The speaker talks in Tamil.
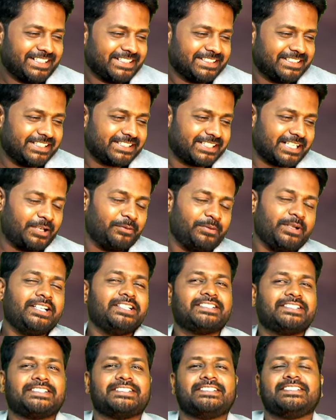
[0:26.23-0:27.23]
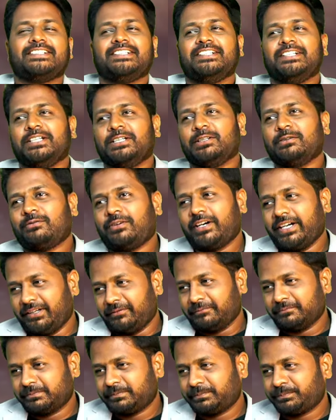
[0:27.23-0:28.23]
தட்ஸ் ஹாவ் இட் இஸ் ஃபைன்
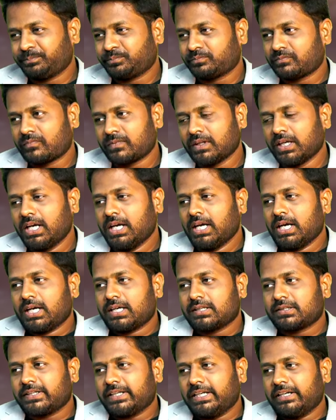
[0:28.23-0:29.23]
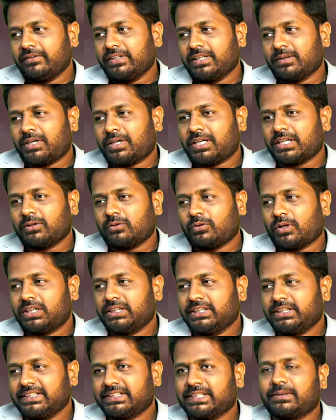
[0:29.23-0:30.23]
சில விதமான
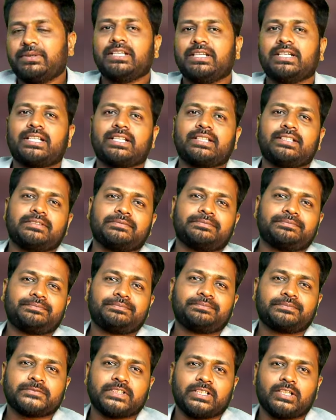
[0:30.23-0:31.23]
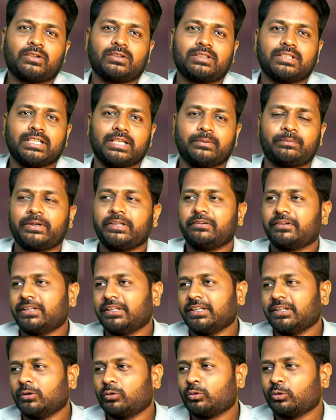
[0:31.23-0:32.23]
குவாலிட்டிஸ் அப்படிங்கிறது ஏன்னா எப்படி
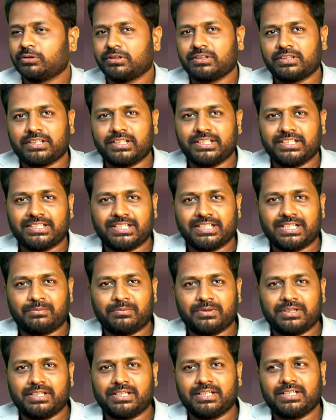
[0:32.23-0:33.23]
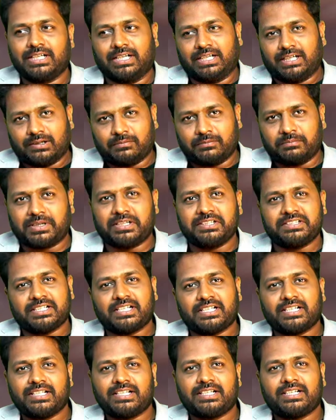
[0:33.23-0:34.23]
வந்து இந்த கொசுக்களுக்கு நம்ம
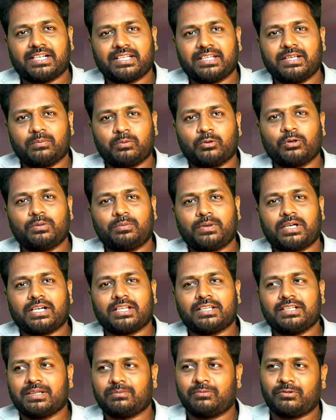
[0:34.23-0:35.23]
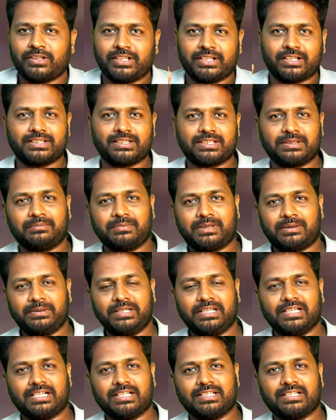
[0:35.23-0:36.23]
மனுஷனாக இருக்கிறதே போதுமானது நம்மளுடைய ரத்தம்
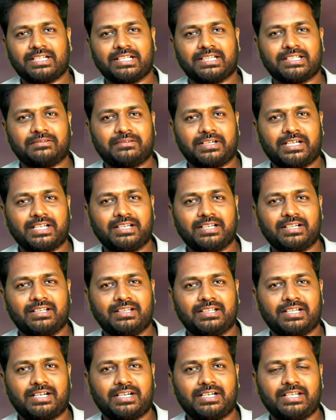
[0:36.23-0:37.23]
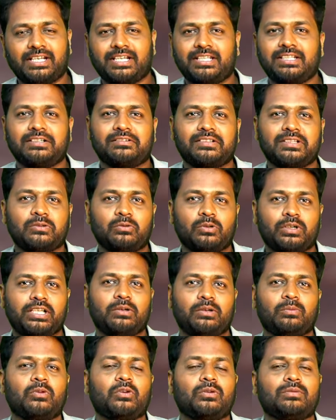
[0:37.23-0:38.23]
அப்படிங்கிற அந்த ரத்த வாடை இருந்தாலே அது வந்து
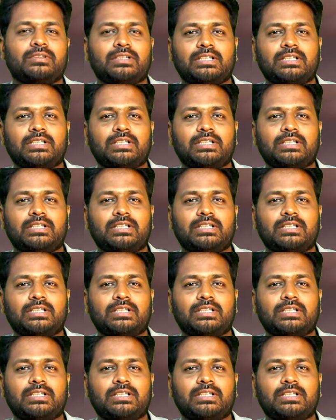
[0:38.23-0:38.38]
ஒட்டிக்குமோ